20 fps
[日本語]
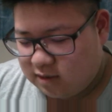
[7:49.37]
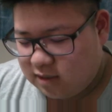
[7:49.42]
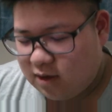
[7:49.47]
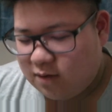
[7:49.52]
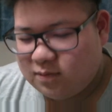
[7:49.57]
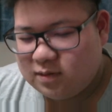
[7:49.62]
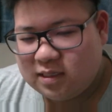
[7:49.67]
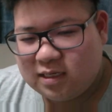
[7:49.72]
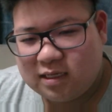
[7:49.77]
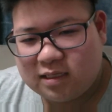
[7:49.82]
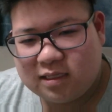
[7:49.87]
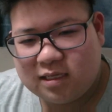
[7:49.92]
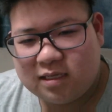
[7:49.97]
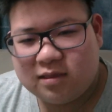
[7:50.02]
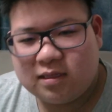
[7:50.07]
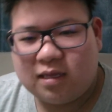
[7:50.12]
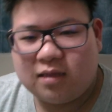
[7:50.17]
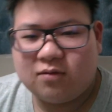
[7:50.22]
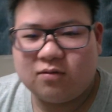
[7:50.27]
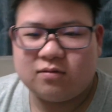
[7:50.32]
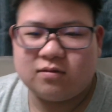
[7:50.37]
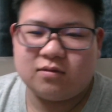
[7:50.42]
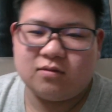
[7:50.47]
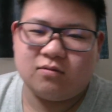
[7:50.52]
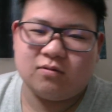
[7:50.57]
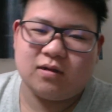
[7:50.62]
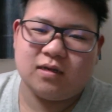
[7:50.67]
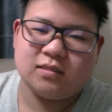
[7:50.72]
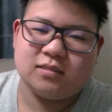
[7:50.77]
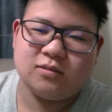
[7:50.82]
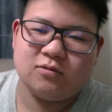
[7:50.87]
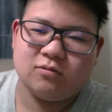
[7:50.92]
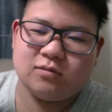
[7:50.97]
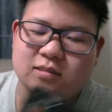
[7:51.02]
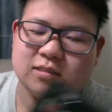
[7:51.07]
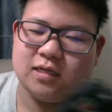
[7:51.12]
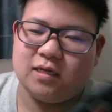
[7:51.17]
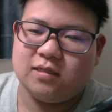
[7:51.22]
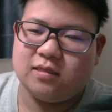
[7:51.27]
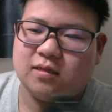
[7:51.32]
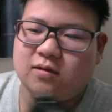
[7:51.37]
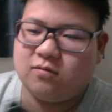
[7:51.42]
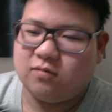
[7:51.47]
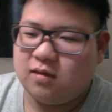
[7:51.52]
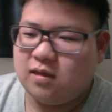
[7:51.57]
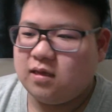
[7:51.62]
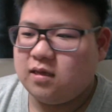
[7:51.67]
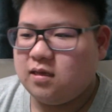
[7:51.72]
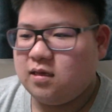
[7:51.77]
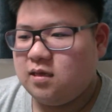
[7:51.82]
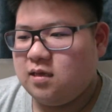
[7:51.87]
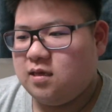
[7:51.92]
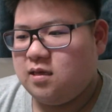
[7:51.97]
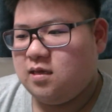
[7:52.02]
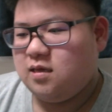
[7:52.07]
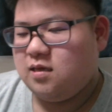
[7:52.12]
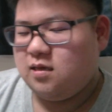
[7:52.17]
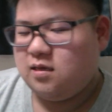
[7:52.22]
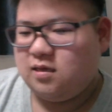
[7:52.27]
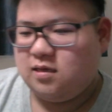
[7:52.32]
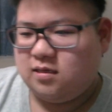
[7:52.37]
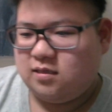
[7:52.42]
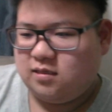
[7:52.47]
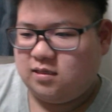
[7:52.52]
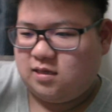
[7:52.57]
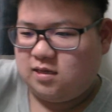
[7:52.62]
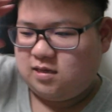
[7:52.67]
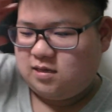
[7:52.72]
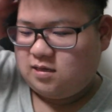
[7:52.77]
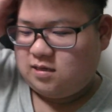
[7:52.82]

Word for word: キャビンアテンダーの人の価値どっちがやるんだろうね。ね。